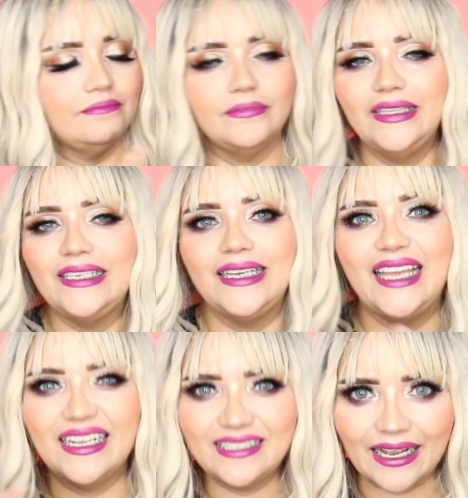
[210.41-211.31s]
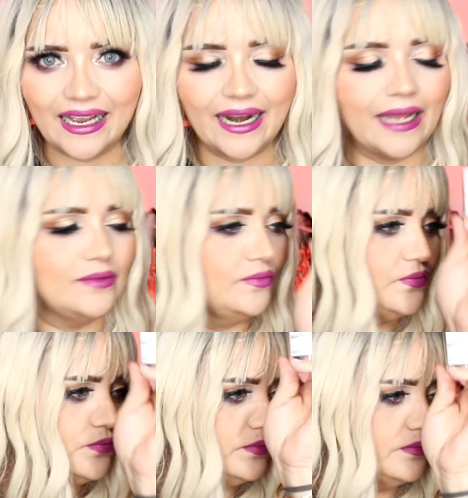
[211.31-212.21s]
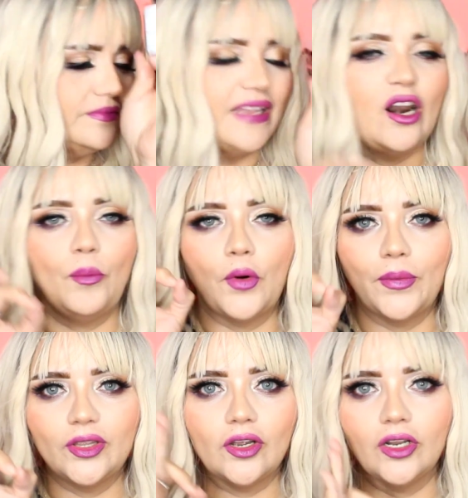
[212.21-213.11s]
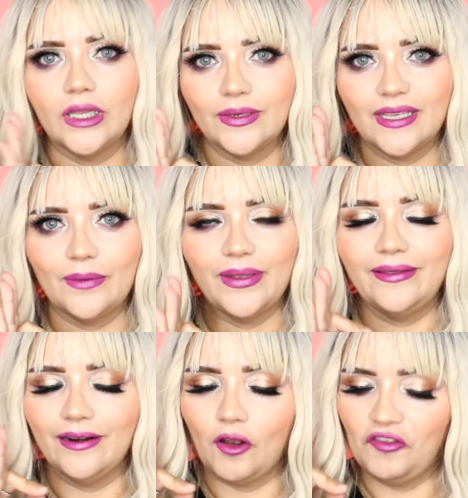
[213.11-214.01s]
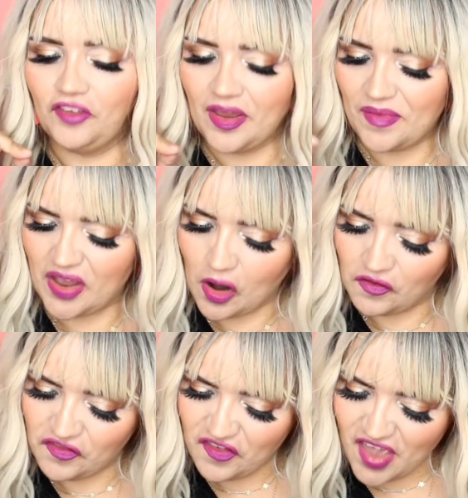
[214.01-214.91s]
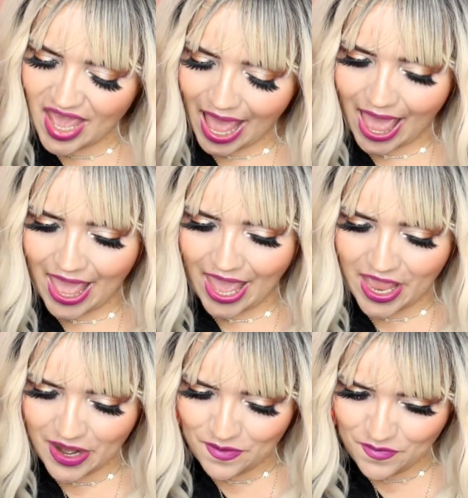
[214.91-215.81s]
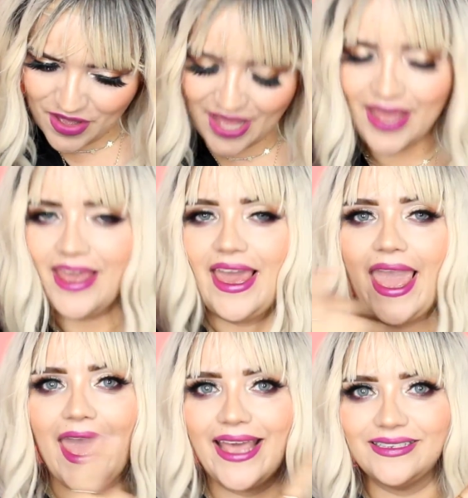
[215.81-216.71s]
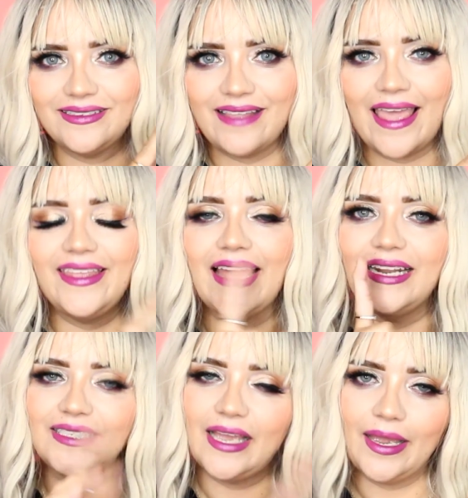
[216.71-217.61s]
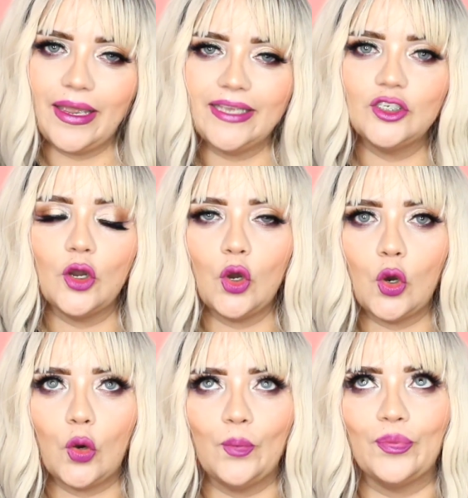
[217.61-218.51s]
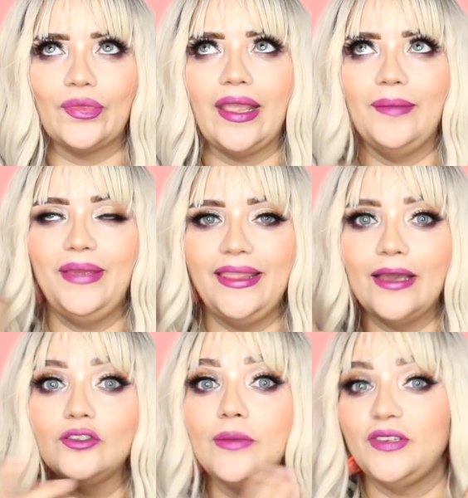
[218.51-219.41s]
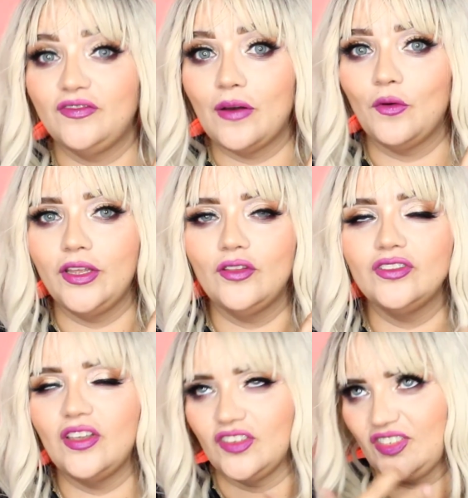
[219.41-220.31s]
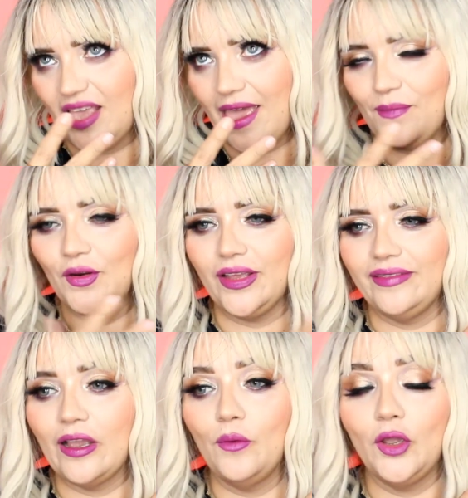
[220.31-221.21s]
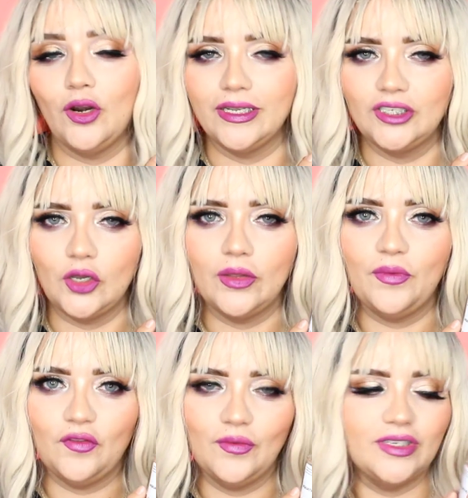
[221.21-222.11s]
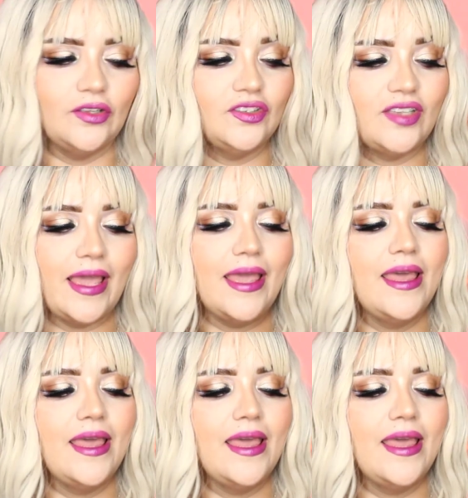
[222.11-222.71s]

Ni siquiera esta cara. Te lo prometo que no te vas a repetir. Confía en mí. Confía en mí. Este, ya les he hecho eh, videos de mis favoritos de 12, porque tengo mi colección de perfumes de 12.